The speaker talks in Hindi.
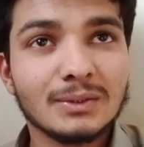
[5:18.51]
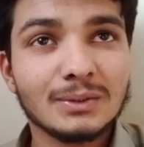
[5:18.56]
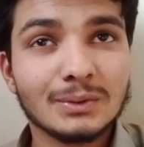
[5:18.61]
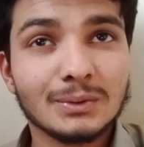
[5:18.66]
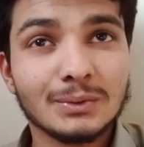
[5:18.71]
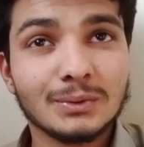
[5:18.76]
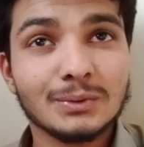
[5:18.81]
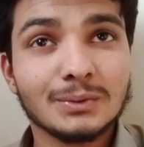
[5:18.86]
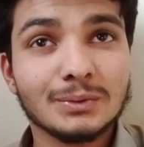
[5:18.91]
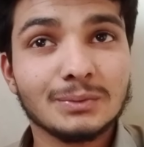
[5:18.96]

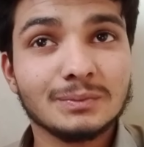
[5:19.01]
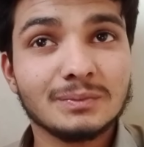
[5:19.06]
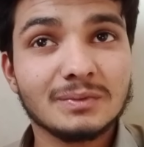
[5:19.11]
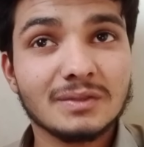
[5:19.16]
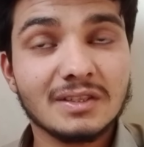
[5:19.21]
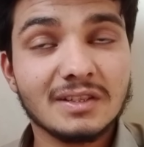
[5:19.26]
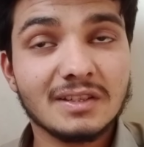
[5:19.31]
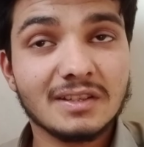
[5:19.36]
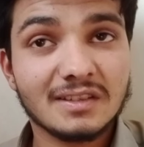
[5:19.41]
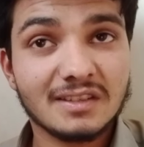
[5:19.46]
तो
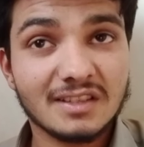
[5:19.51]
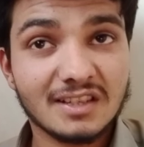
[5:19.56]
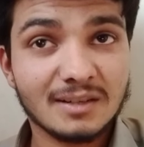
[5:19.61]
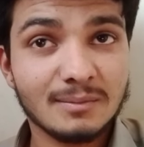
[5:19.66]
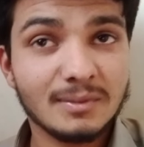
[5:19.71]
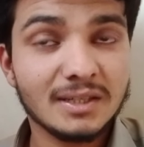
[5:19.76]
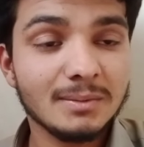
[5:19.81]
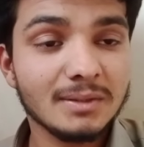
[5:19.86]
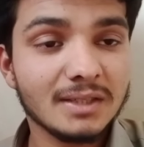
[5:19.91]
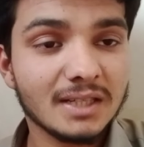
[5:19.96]
सारा
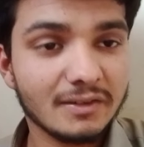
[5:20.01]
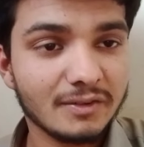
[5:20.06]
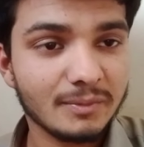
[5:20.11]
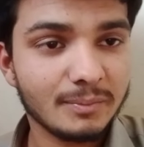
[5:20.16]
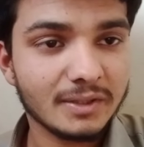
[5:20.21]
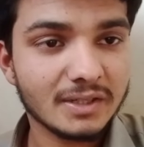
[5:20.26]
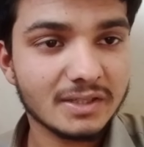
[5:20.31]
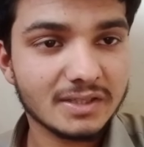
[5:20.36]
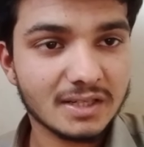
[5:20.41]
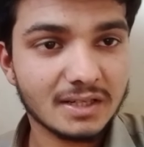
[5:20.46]
बाजी भी काफ़ी
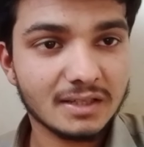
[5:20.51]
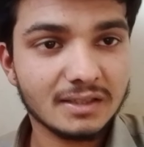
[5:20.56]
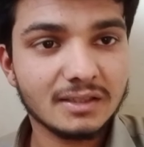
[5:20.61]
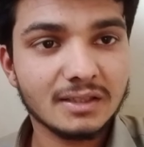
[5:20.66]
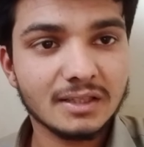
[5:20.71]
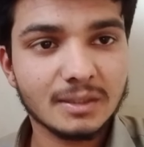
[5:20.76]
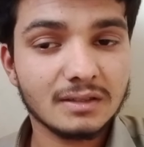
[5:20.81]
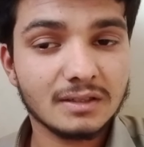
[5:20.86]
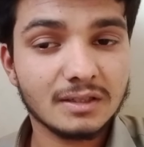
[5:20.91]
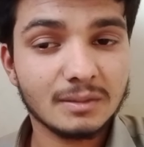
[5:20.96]
परेशान
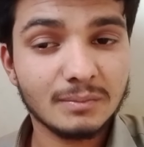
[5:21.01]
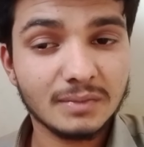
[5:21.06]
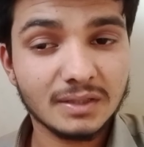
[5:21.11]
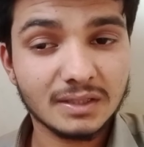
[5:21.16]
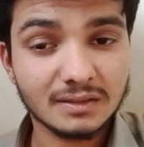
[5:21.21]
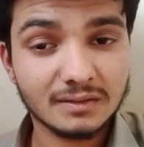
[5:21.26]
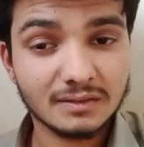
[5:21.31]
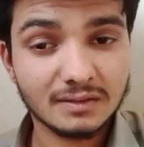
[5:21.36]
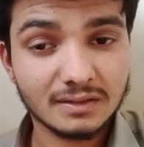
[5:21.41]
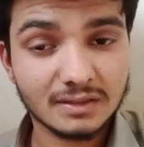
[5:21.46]
थी अम्मी
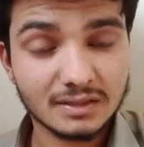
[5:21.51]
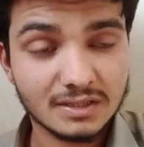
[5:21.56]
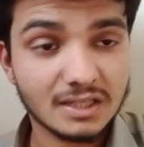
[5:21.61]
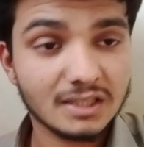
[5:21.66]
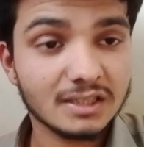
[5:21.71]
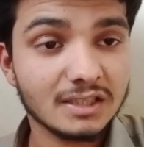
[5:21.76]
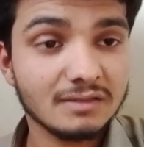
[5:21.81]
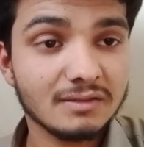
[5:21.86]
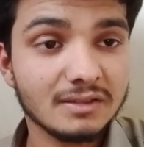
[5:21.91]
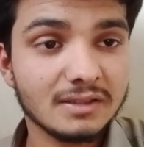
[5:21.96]
के
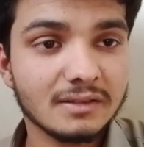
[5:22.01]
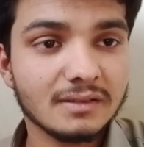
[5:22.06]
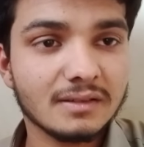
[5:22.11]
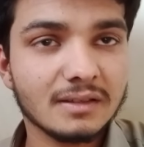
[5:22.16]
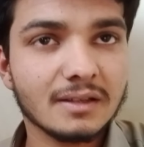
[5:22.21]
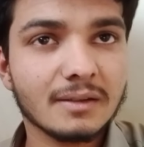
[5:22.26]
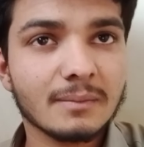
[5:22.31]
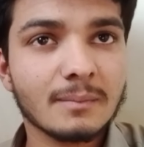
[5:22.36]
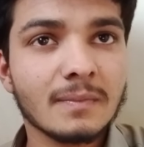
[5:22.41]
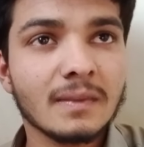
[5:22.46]
जाने की वजह
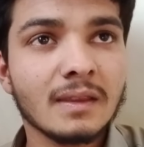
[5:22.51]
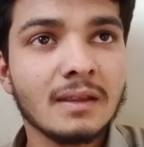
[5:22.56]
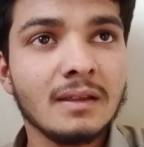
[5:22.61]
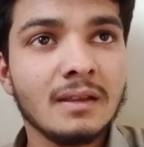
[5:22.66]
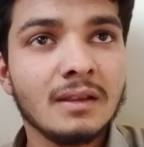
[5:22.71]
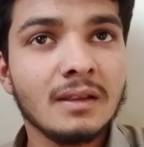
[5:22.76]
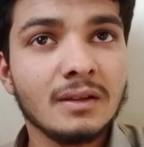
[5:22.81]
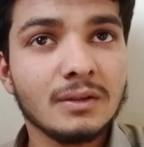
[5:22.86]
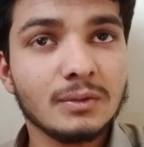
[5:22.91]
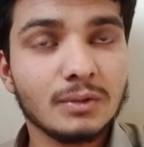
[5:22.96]
से
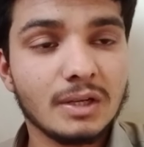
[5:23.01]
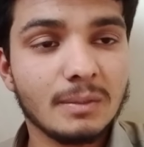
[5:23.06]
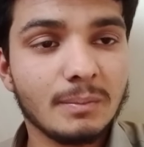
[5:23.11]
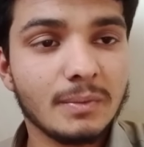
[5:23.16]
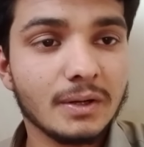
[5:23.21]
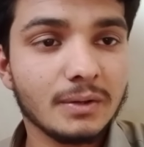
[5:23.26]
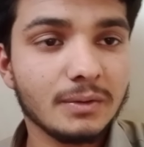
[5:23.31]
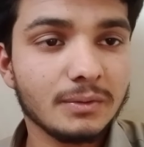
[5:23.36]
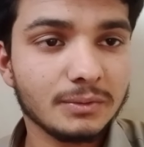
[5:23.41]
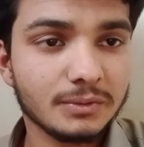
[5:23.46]
तो अल्लाह
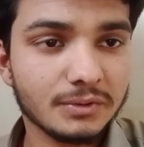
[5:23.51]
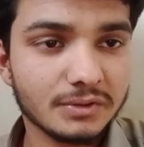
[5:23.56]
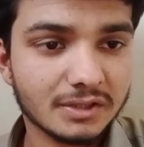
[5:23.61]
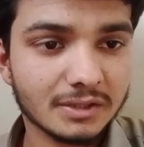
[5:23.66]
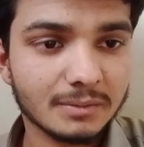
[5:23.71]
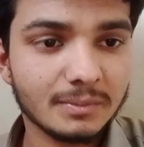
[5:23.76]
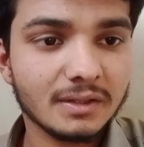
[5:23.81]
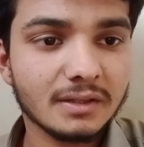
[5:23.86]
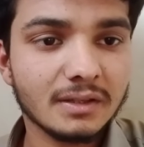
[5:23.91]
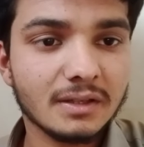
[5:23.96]
पाक उनको
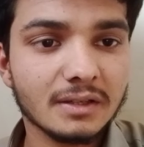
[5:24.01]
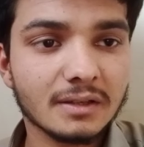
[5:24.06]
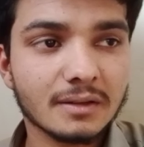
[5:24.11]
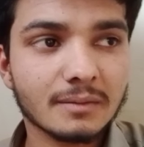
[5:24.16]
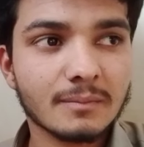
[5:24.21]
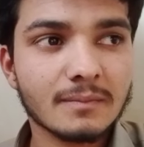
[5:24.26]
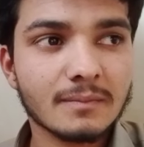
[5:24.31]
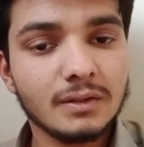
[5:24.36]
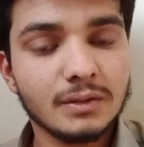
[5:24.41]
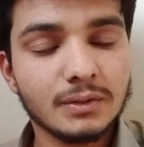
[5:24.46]
सब्र दे
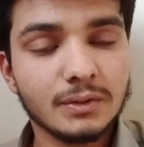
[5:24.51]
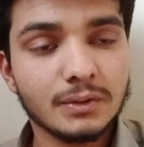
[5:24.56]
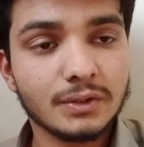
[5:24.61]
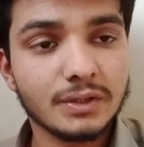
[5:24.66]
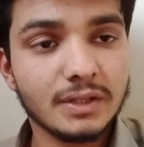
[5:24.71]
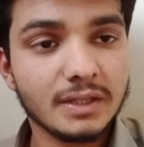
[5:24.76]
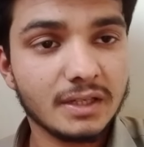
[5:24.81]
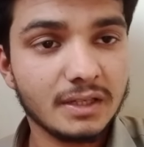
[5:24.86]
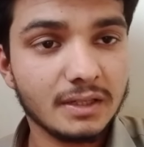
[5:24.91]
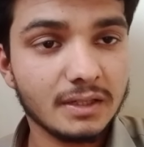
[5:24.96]
और
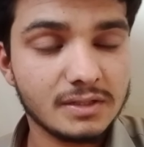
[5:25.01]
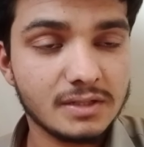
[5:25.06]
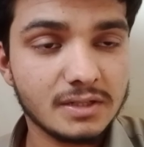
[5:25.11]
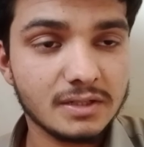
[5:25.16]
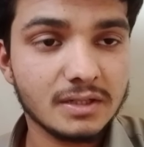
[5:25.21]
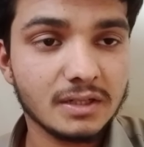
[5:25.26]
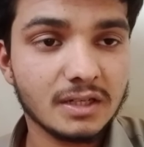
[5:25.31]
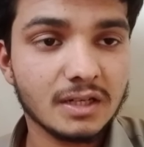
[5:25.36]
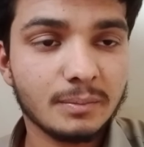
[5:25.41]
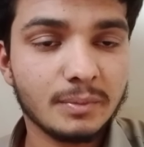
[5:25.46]
देखें अच्छी
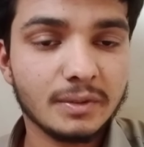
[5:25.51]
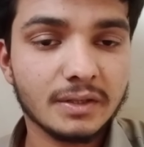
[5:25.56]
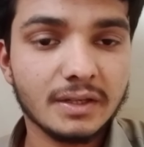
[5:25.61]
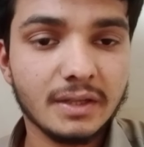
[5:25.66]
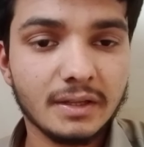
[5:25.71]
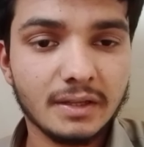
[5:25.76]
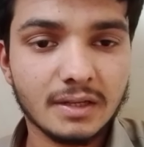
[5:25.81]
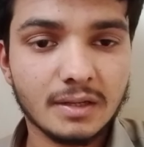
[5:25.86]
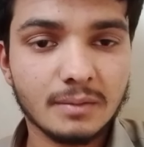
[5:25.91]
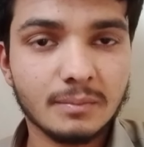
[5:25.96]
जगह पर
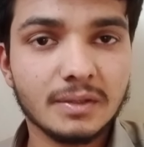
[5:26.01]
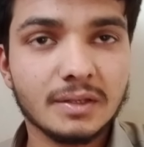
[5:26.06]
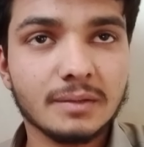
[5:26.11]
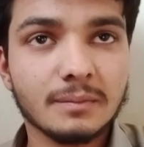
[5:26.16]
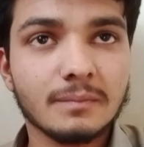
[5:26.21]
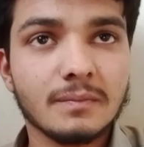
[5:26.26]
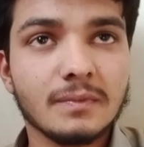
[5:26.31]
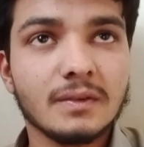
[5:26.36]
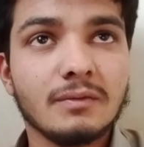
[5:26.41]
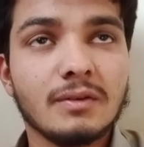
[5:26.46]
गई हैं अम्मी
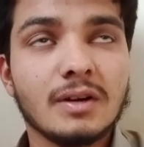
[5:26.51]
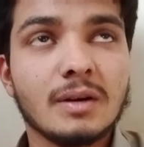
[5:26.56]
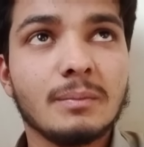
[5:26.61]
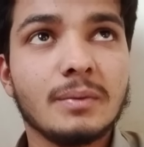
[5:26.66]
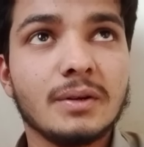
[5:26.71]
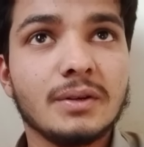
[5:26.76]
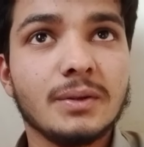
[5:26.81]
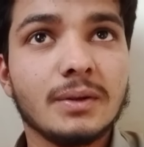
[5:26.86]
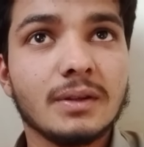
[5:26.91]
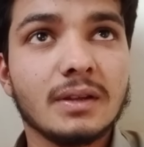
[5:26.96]
वहाँ
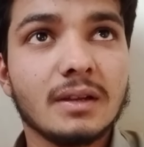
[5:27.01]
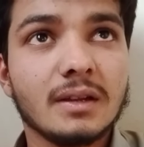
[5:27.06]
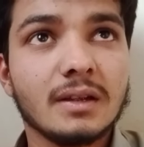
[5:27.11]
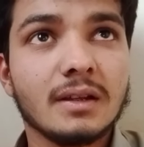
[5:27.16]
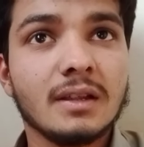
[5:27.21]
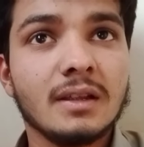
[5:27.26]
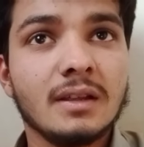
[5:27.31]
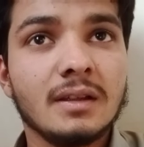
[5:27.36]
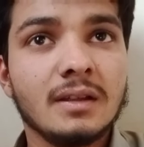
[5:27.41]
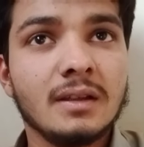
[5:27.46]
पर जो है
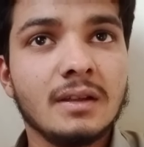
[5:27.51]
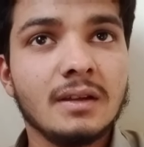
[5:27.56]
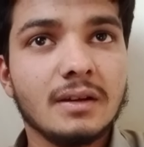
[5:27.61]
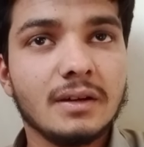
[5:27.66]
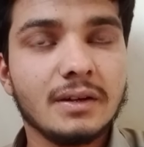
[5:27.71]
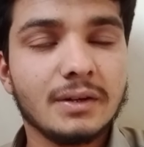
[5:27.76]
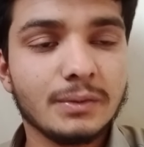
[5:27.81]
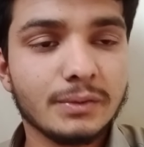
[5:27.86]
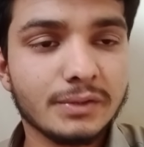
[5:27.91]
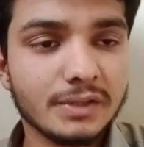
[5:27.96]

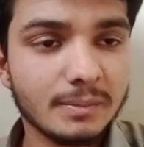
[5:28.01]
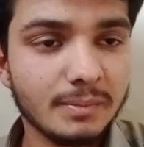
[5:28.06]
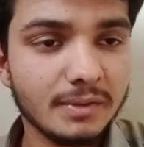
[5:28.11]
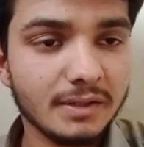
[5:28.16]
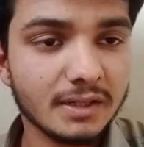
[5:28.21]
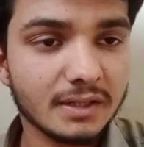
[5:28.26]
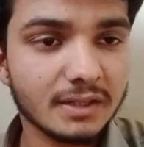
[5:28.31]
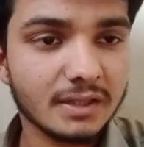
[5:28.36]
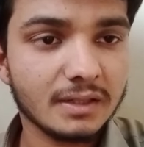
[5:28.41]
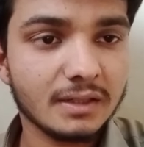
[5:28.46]
ना रोज़े भी
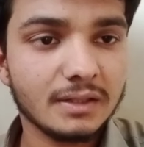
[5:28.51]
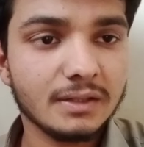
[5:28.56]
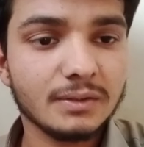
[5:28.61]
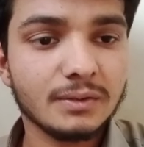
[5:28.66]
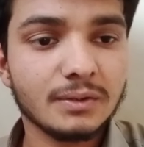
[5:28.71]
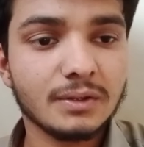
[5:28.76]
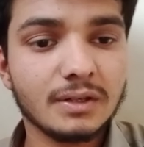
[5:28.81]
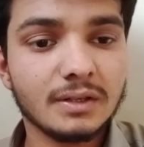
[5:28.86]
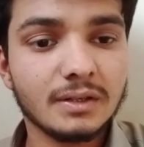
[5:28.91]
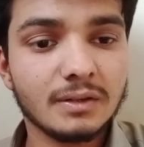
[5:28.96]
रखेंगी
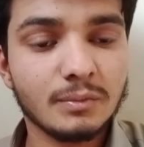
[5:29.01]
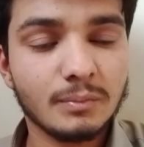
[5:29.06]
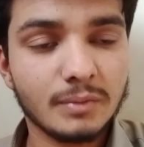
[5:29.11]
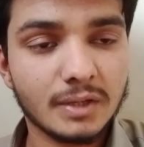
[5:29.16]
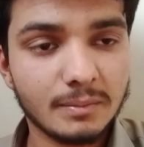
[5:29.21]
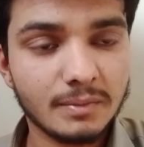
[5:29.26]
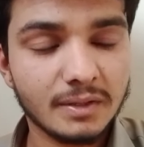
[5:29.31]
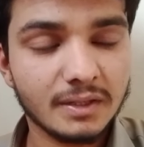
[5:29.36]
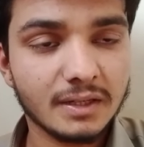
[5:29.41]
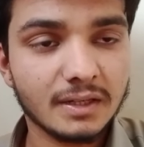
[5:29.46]
और
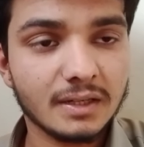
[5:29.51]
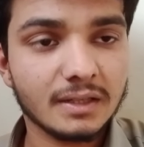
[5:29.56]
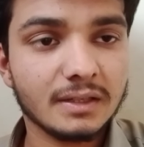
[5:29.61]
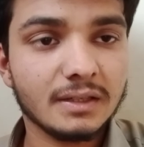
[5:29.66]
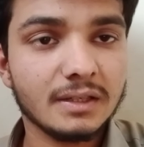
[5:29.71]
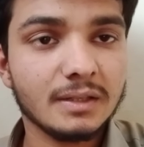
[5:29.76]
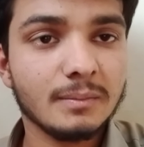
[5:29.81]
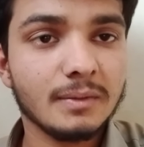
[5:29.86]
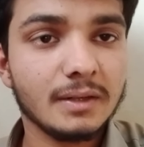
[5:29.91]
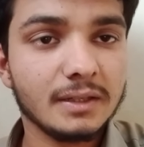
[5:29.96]
उम्र भी
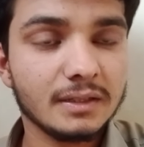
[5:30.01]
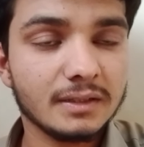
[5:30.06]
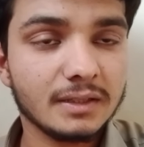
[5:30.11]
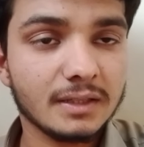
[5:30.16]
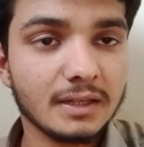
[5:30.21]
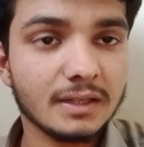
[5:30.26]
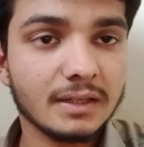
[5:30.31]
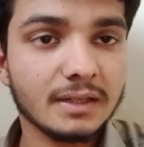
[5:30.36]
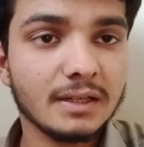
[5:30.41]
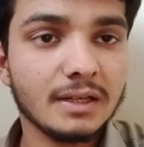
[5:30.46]
करेंगी इबादत
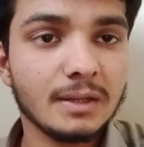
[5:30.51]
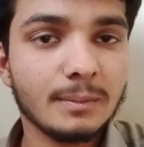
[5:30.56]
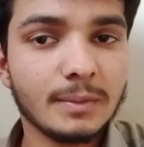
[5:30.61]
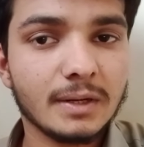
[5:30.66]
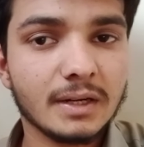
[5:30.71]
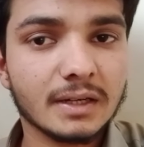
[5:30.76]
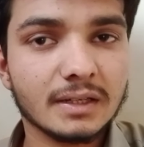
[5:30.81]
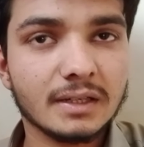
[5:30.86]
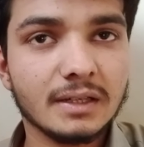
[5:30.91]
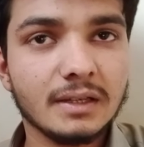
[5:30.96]
करेंगी अल्लाह
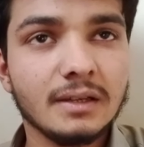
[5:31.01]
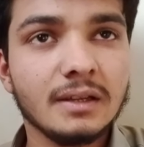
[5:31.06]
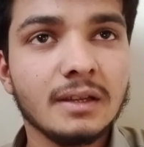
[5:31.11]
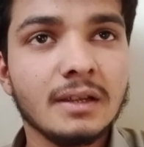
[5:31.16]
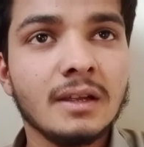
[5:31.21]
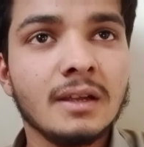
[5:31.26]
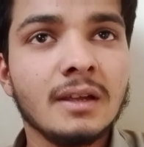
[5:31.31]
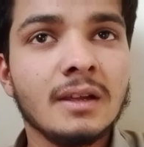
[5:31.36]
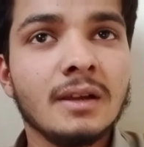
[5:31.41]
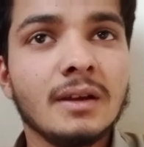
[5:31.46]
पाक की
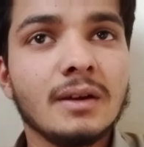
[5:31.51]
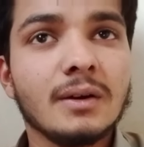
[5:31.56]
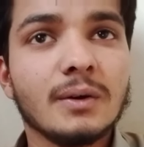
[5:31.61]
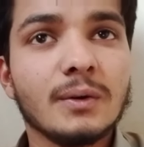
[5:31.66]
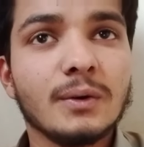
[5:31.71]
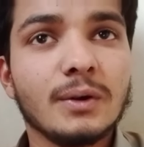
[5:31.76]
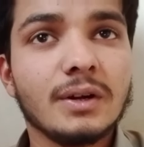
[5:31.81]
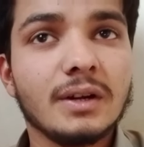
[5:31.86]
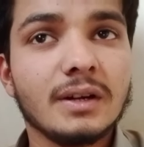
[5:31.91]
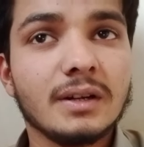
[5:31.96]

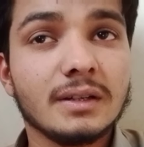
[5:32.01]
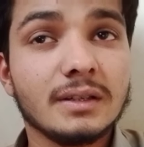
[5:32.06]
और